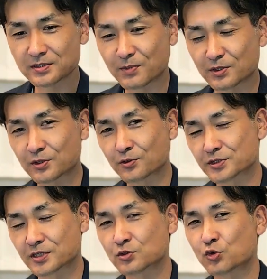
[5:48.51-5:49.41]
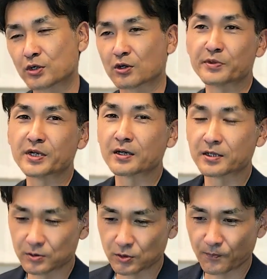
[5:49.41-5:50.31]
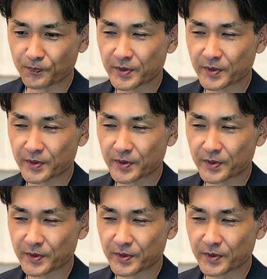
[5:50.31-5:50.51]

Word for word: 間取り考察動画の方が見られると。